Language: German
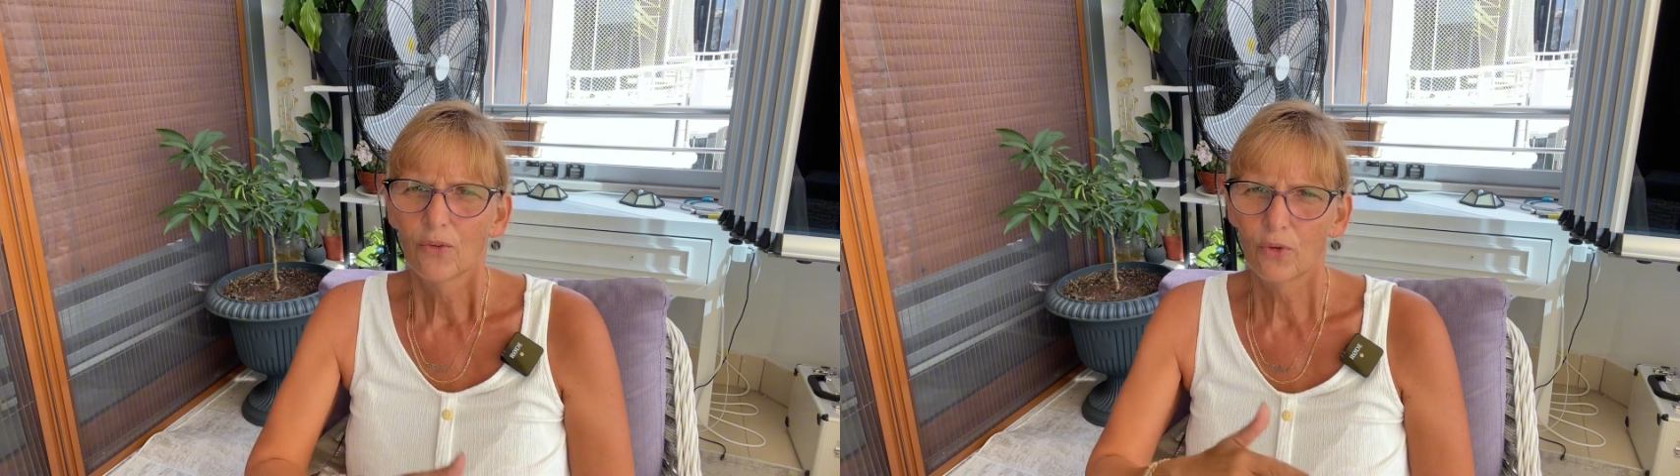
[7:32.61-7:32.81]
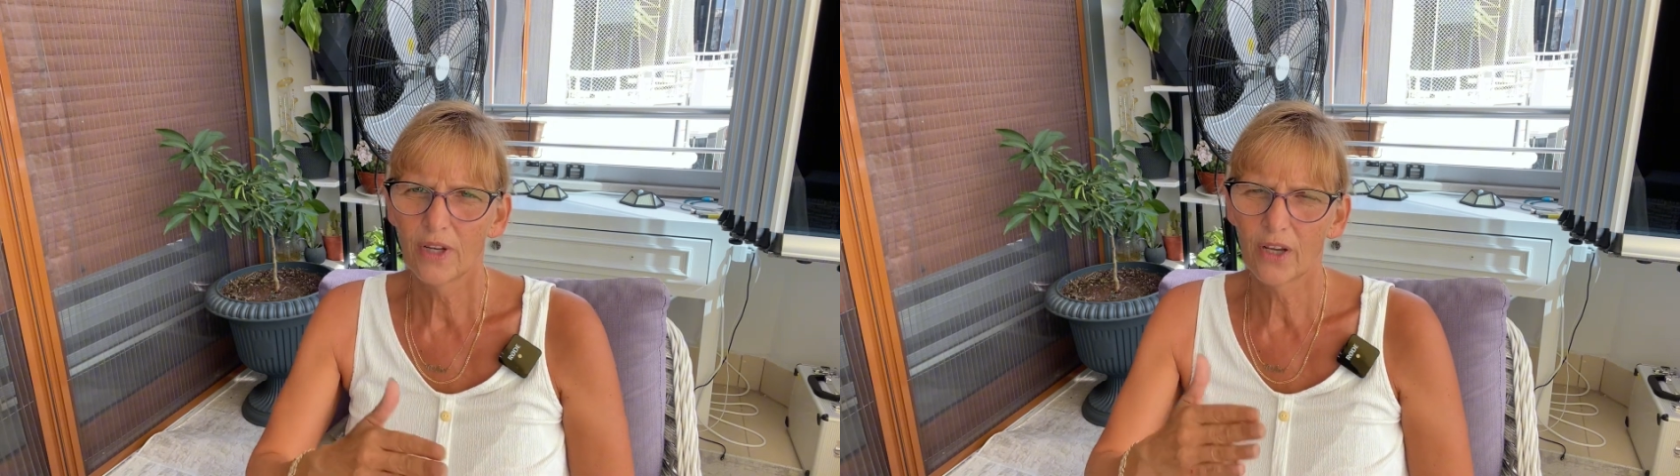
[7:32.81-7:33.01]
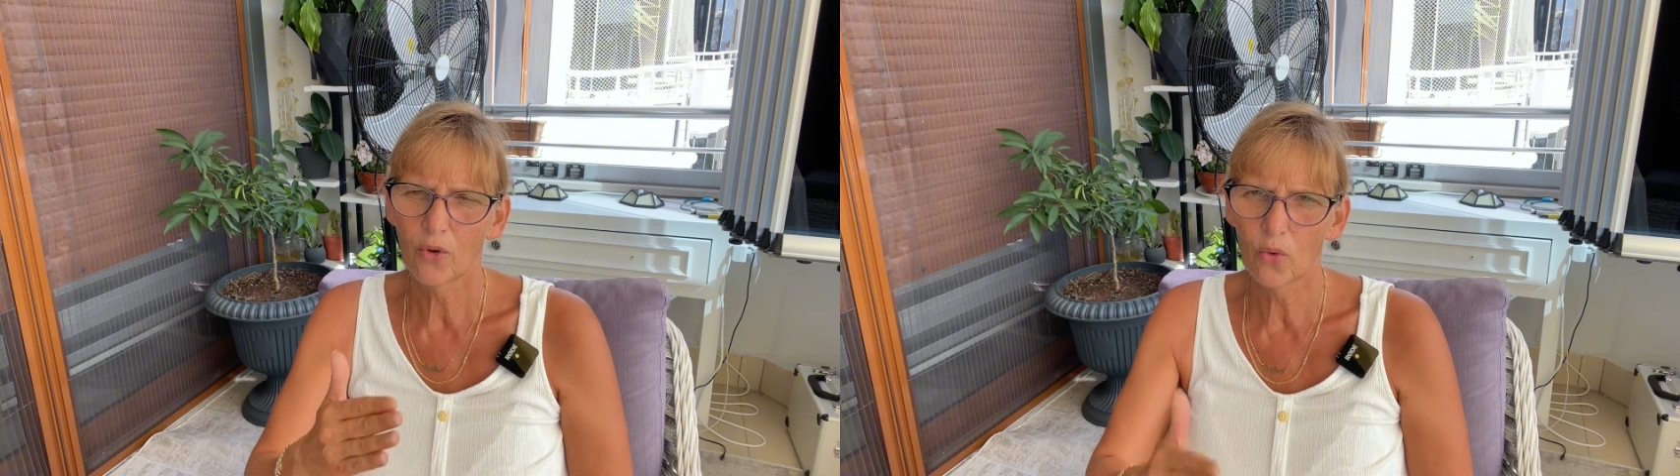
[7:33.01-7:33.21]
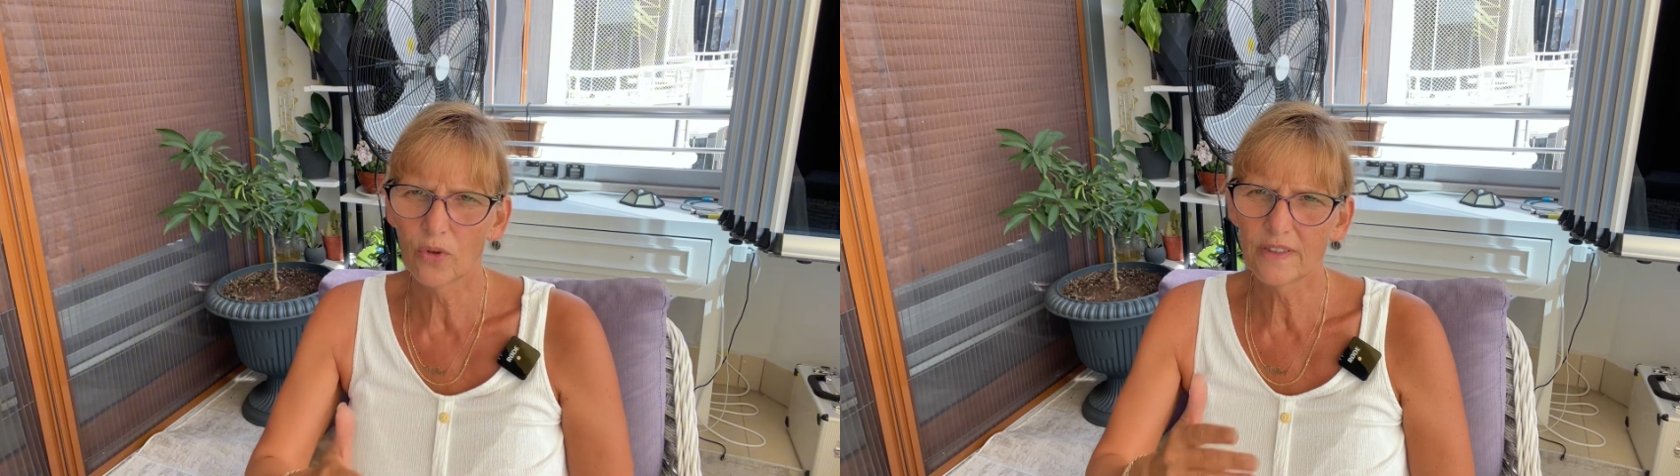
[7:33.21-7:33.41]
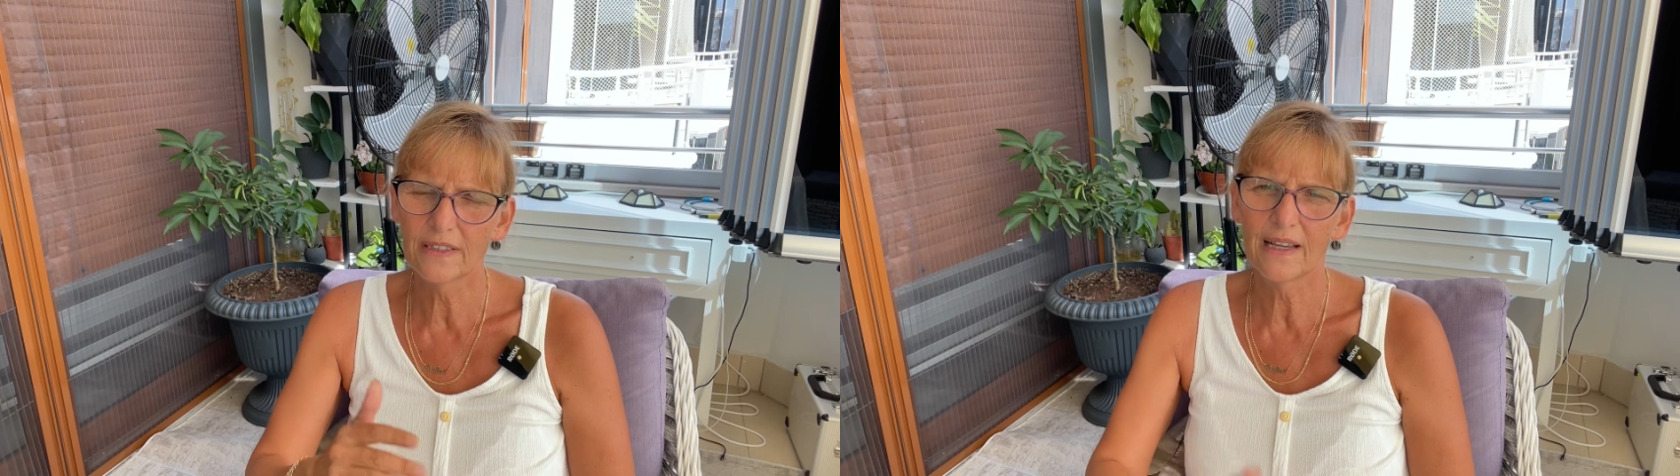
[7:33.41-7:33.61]
wo der
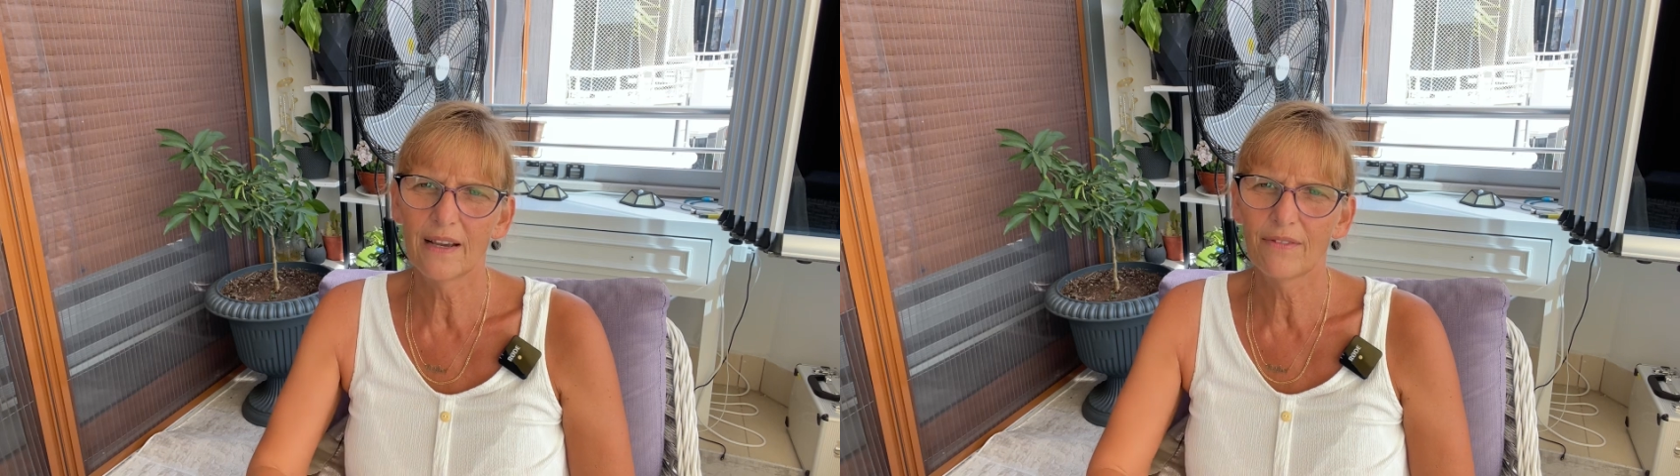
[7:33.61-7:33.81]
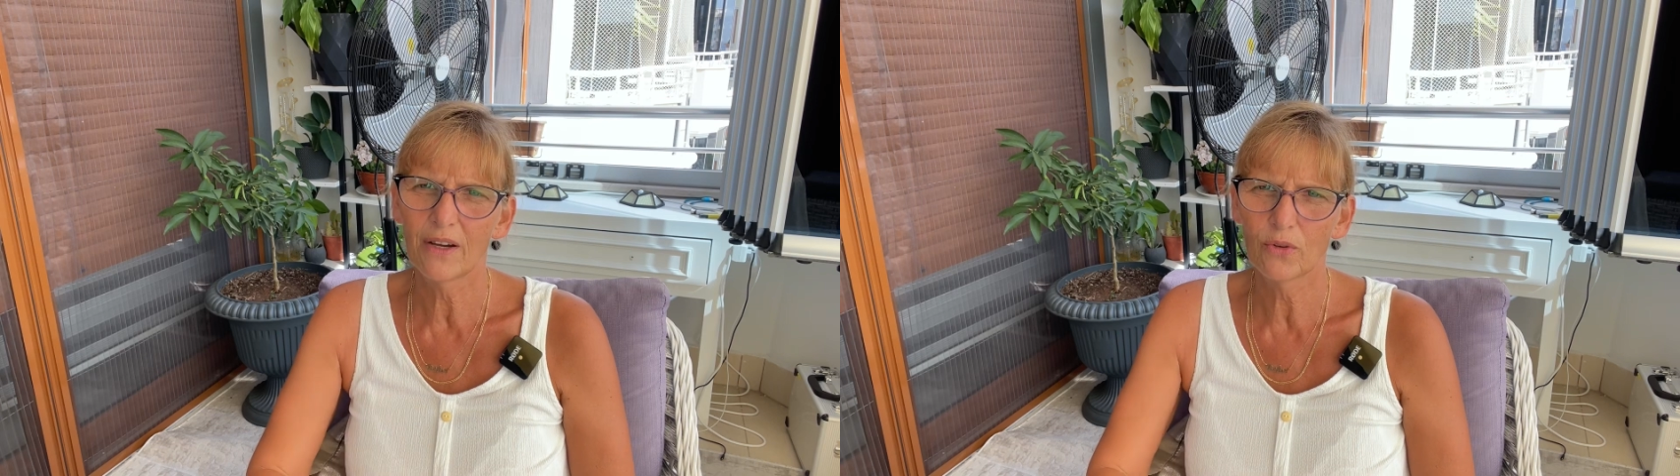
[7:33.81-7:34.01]
Große da war,